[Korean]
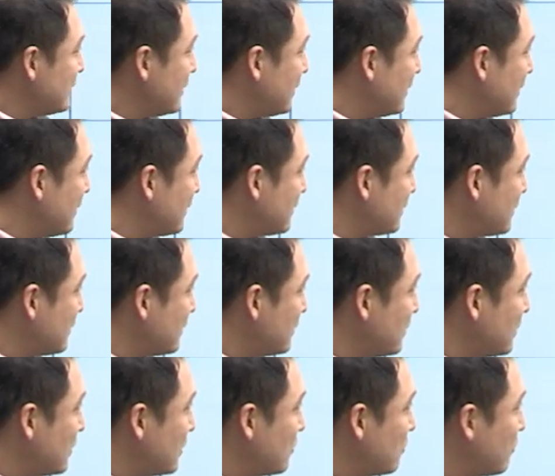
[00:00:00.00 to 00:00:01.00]
아,
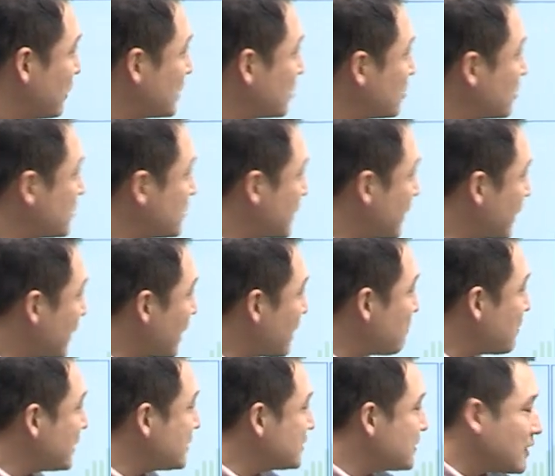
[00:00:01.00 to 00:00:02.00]
완전히
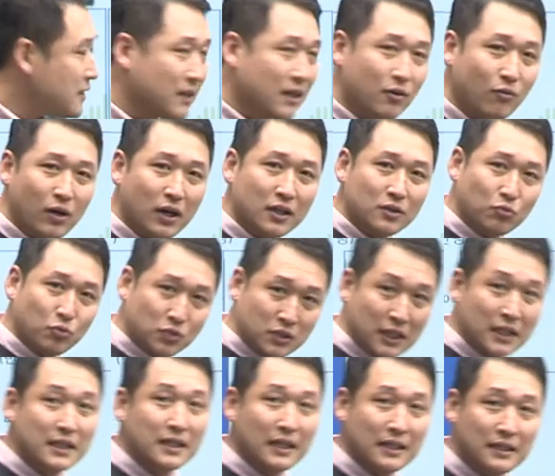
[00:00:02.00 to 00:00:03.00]
체감한 세대와 또
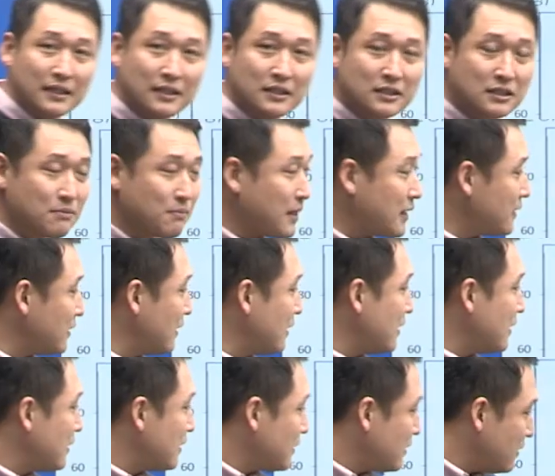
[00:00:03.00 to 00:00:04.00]
차이가 있겠지만
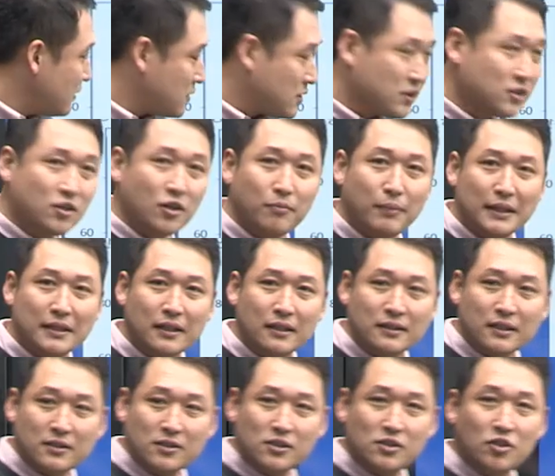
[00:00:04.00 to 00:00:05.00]
어, 지켜봤다.
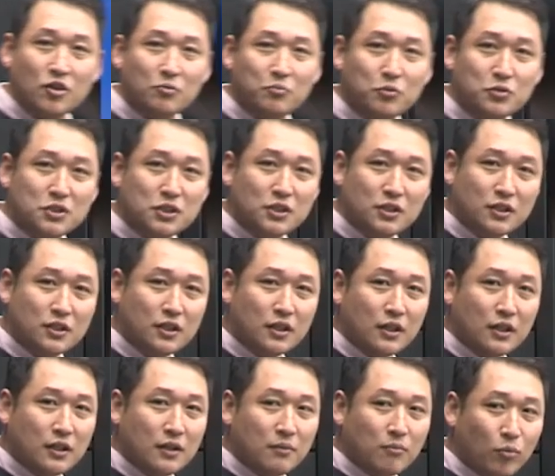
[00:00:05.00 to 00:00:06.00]
근데 지켜보지
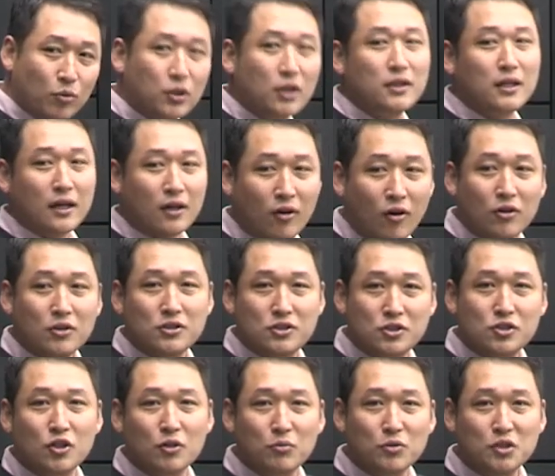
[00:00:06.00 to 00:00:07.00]
못했다. 거의
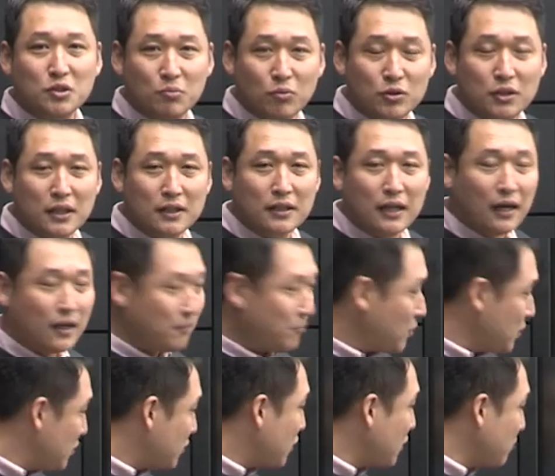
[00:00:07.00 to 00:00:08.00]
지켜보지 못했다.
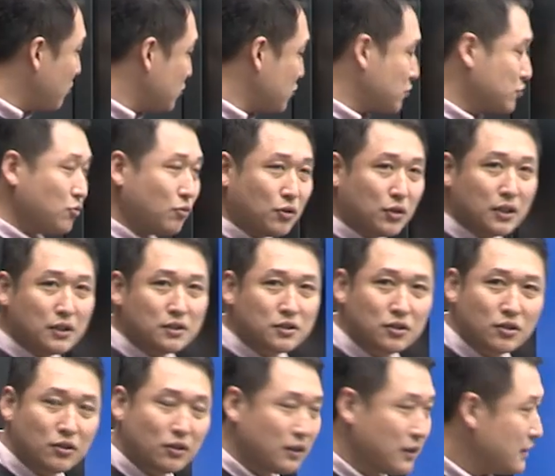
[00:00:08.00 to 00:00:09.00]
뭐 이렇게 볼 수도
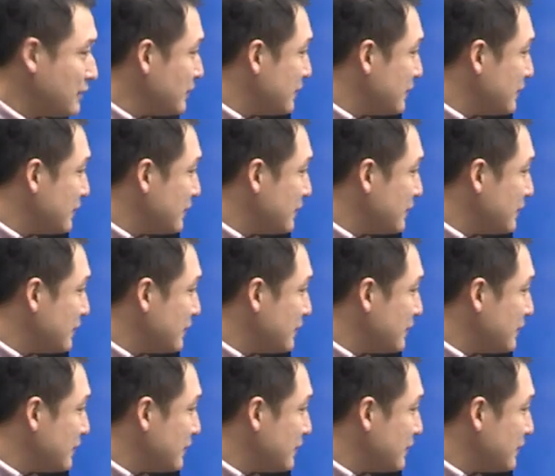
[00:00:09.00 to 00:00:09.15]
있겠죠.